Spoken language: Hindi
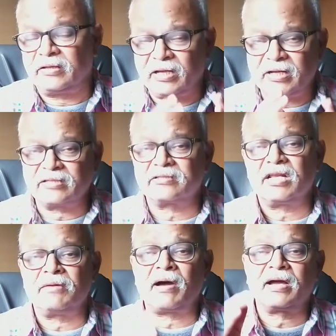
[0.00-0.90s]
दिक्कत
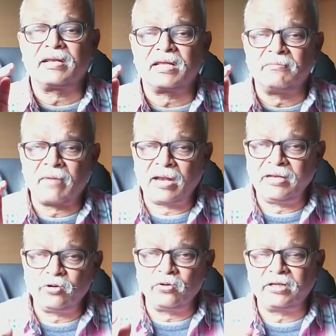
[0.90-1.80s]
सिनेमा घर के
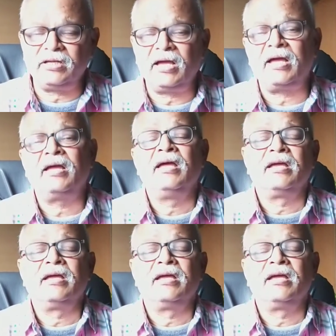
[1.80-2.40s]
मालिकों की है